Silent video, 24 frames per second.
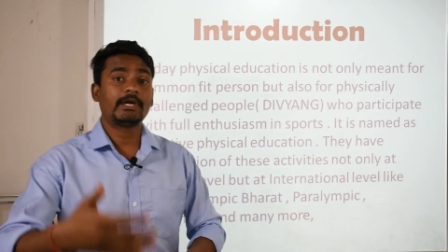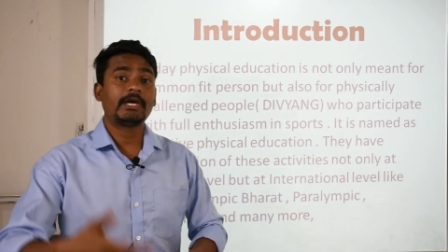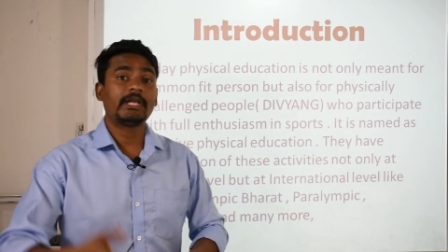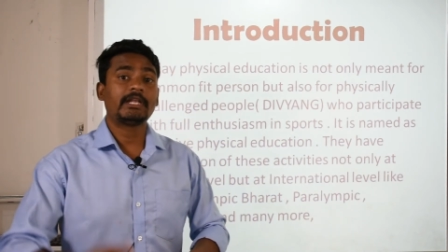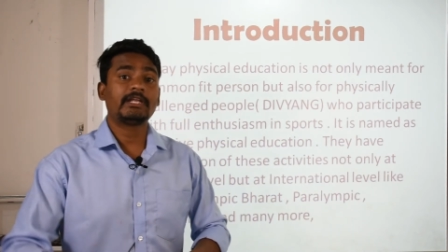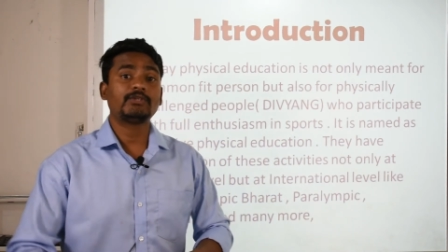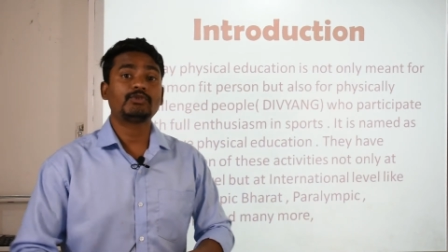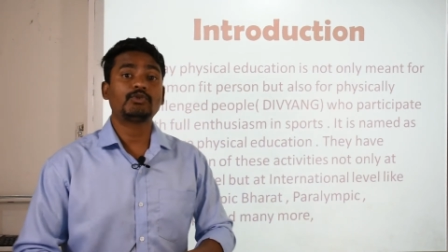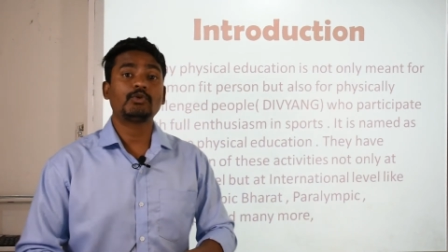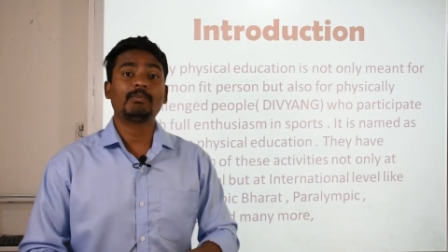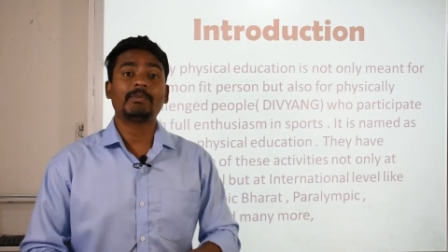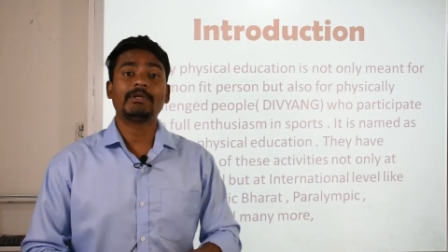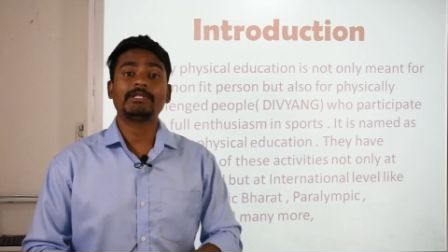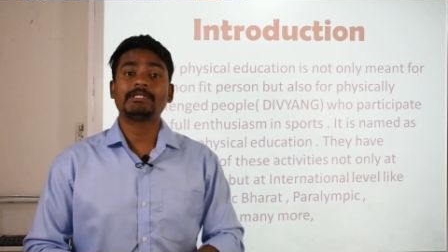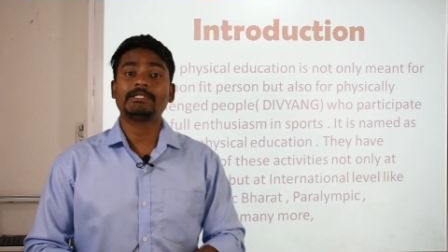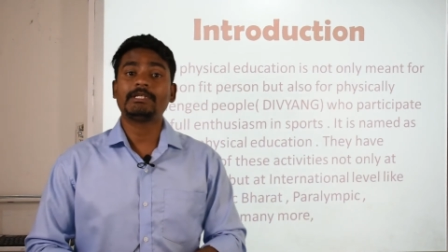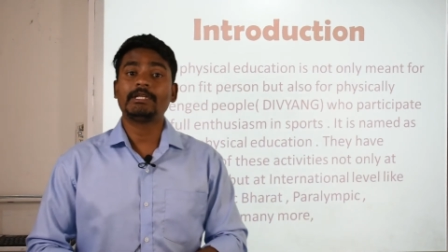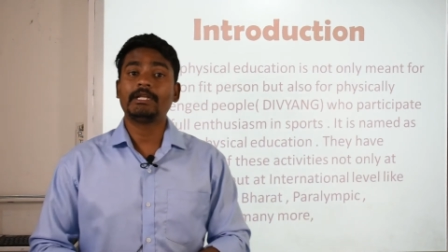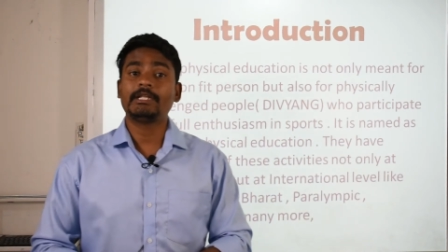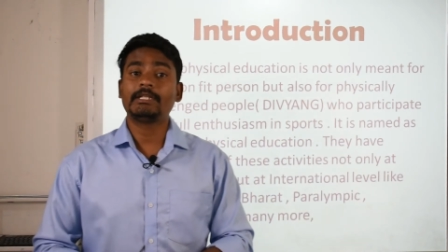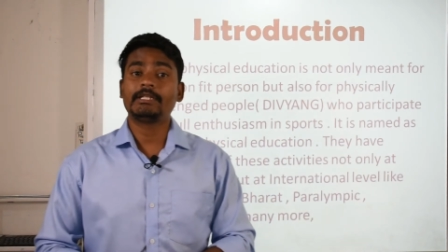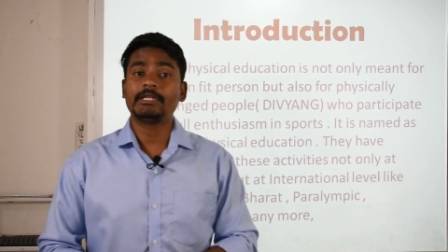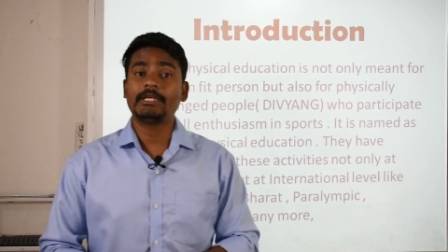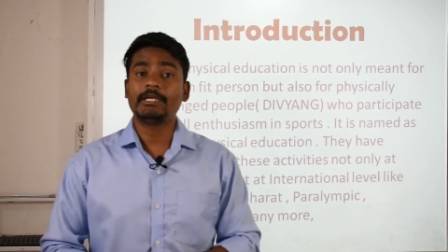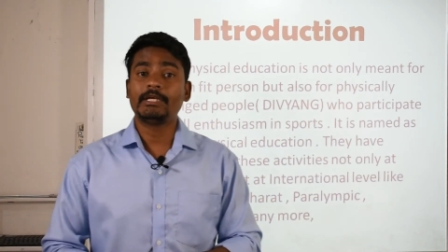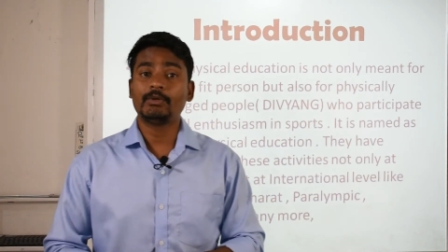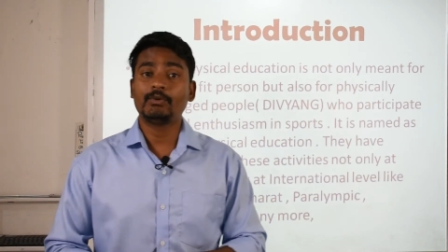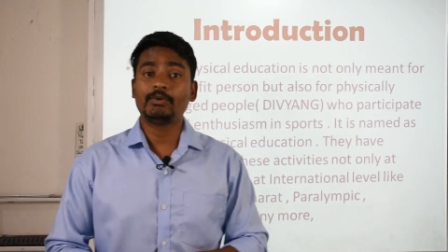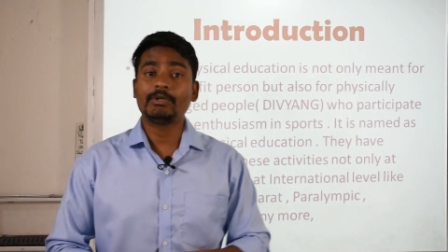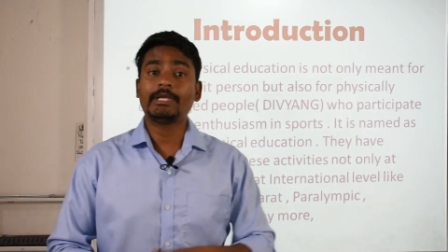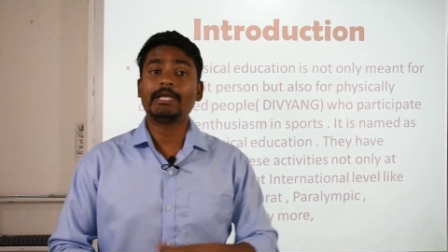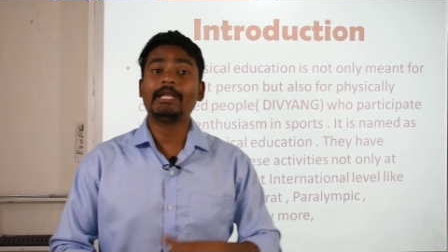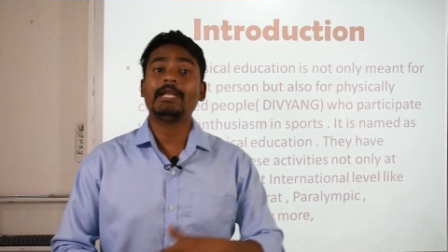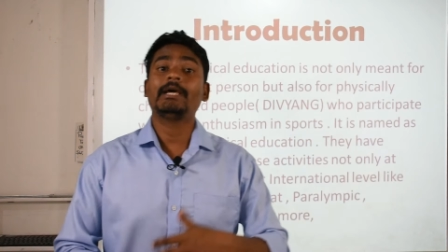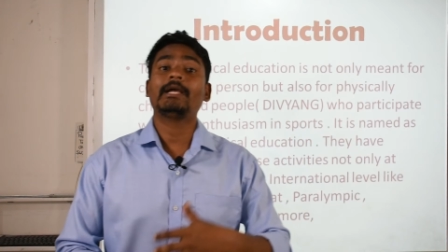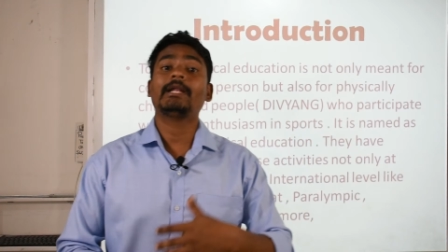प्रकार के जो बच्चे रहते हैं
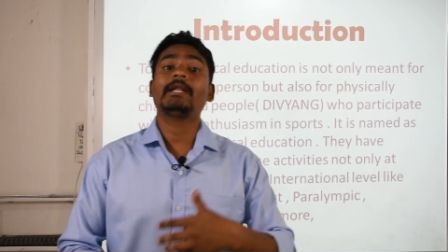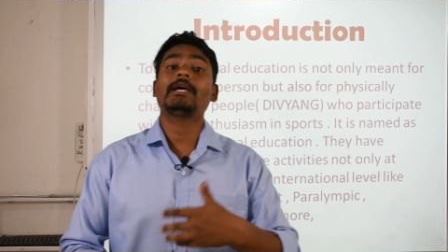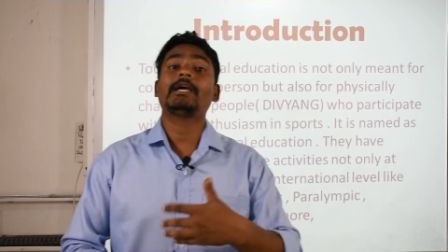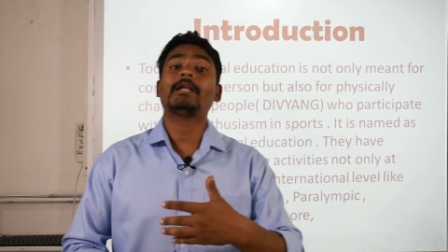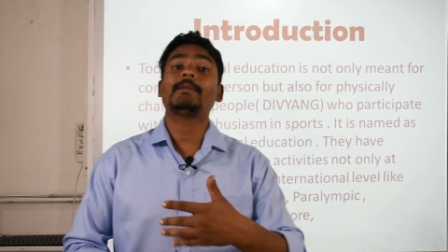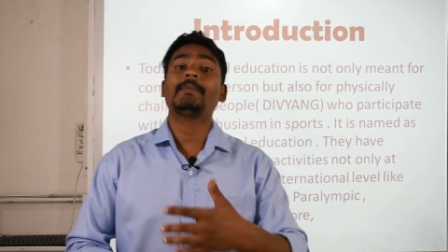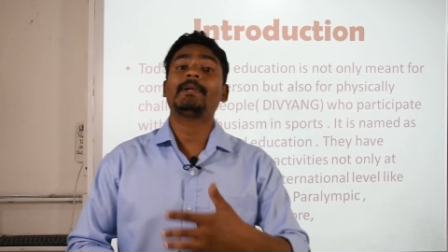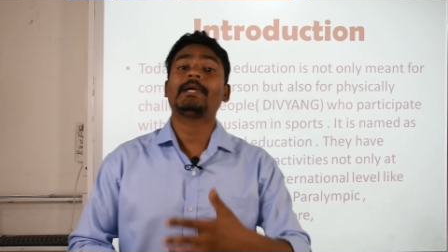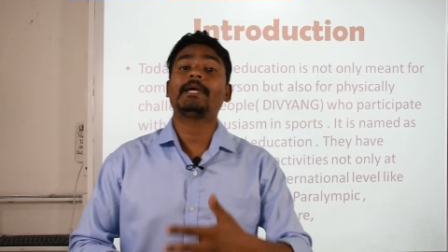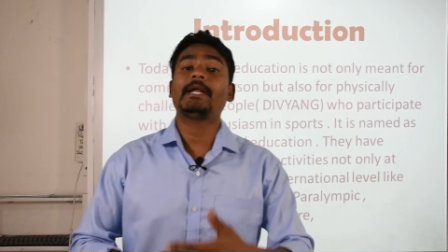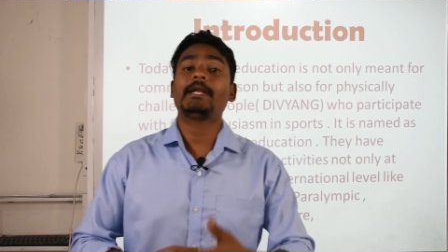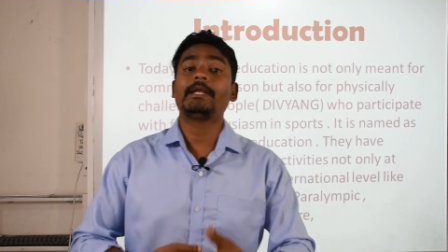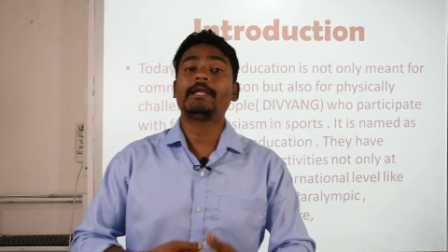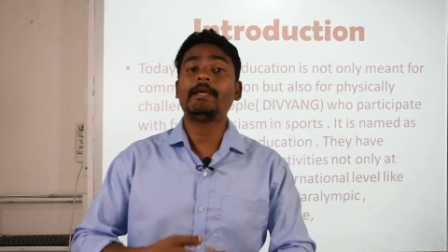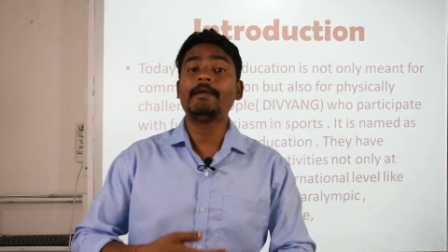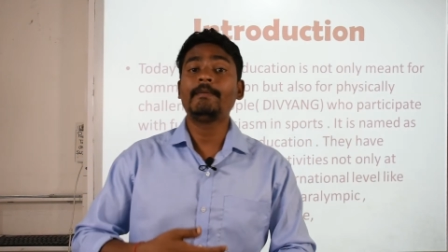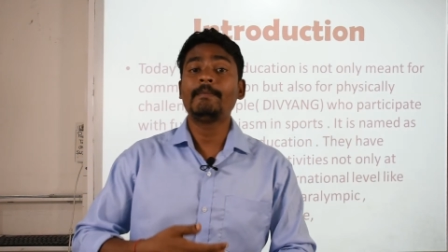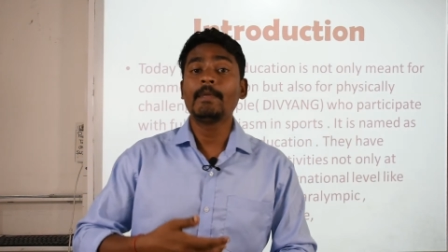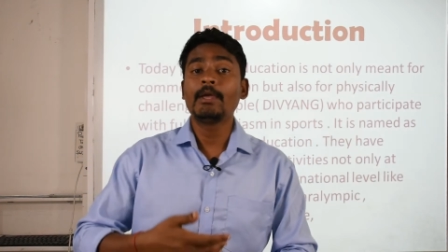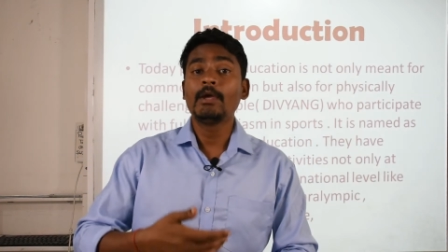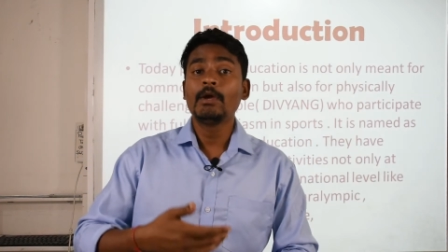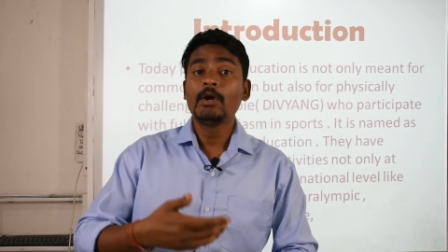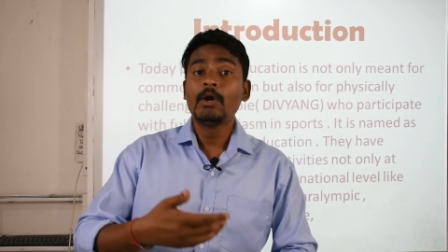उनके अलग अलग प्रकार के